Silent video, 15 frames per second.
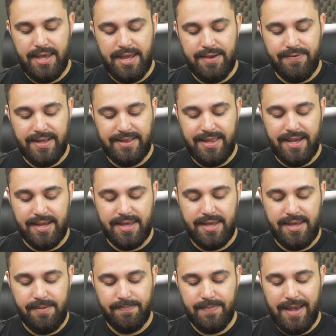e vai ter
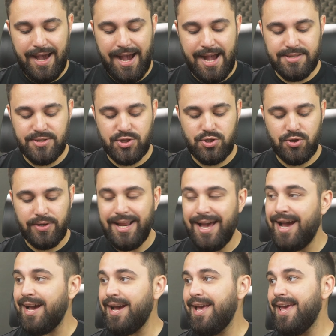aqui
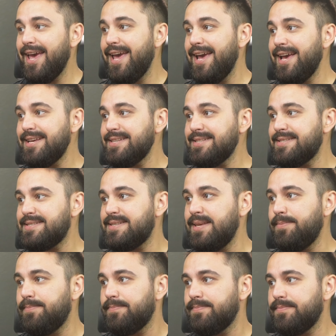adicionar e
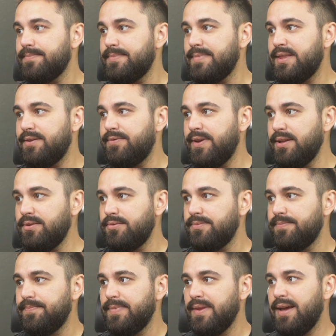sim, tá vendo?
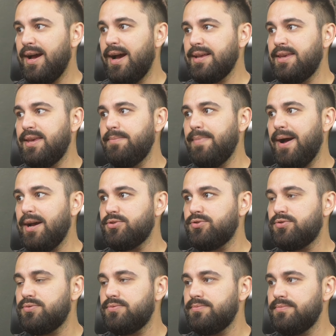Aqui
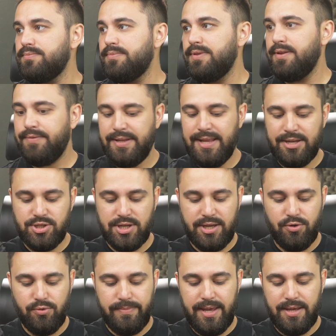embaixo. Na verdade,
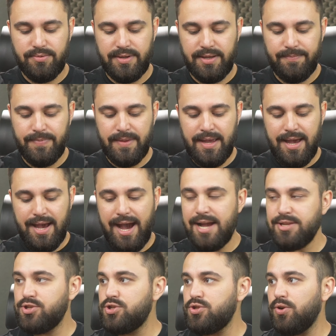aqui no meio, né?
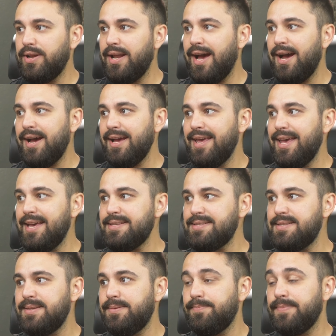Adicionar e
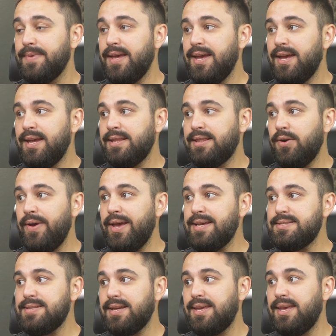sim. Então
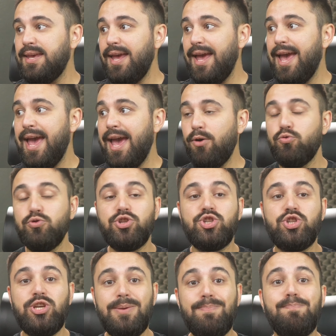esse aqui é o
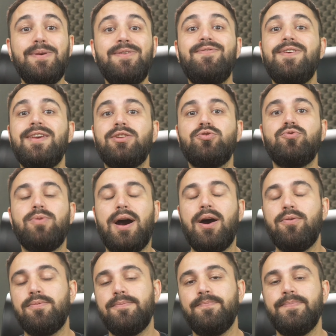chip
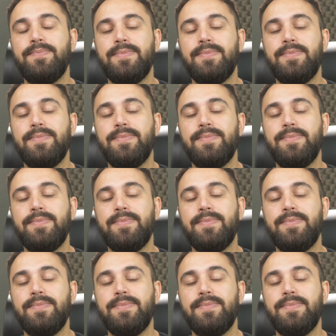virtual